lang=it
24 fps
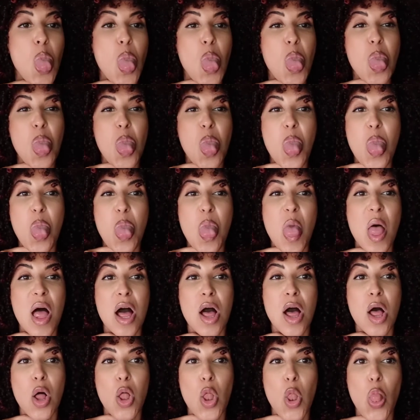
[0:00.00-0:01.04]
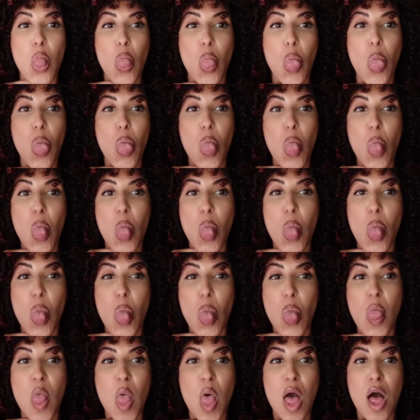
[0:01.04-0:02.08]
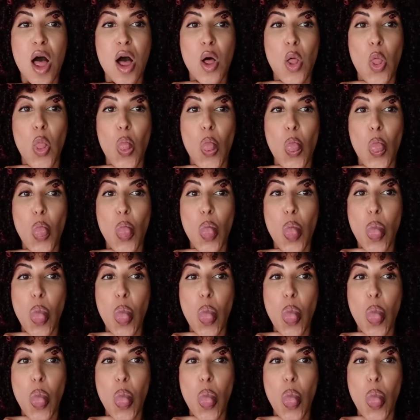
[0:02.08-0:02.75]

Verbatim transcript: o esercizio, quello di cercare di